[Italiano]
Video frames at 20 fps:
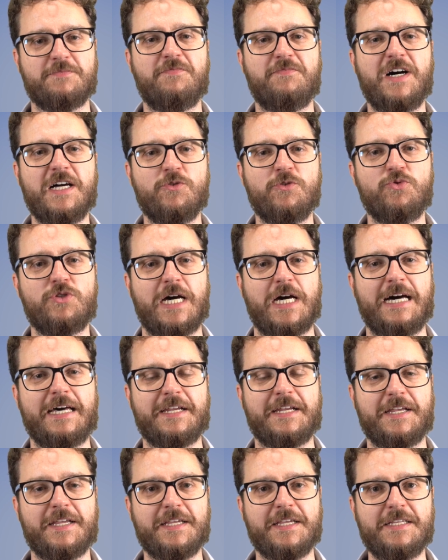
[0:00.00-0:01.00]

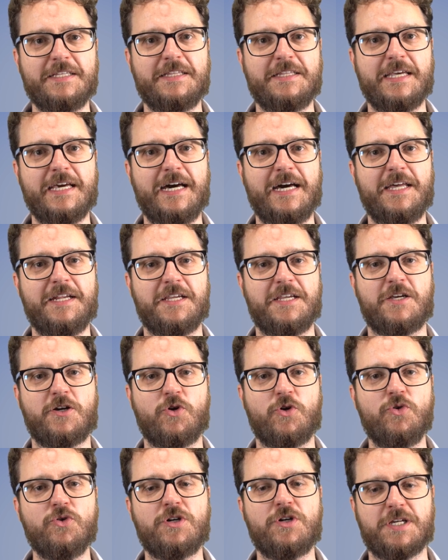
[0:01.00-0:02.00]
valutare, ideare,
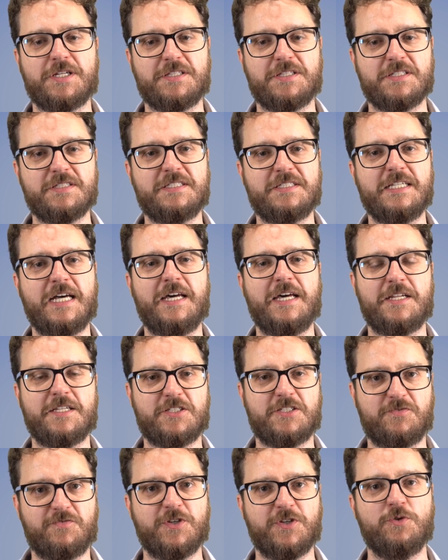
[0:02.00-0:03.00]
concretizzare e
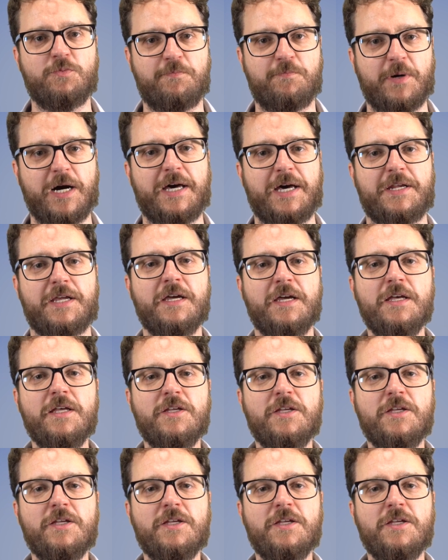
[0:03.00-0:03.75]
sviluppare,